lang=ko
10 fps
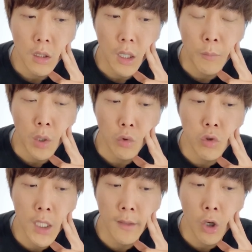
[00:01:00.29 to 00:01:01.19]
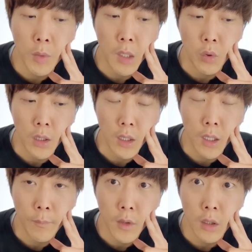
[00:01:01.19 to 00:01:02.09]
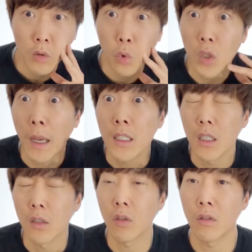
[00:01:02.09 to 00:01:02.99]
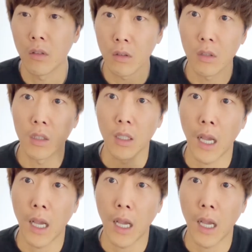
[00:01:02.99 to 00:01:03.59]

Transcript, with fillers: 아무래도 국책 사업이다 보니까 돈이 많이 있죠. 그것들을 이제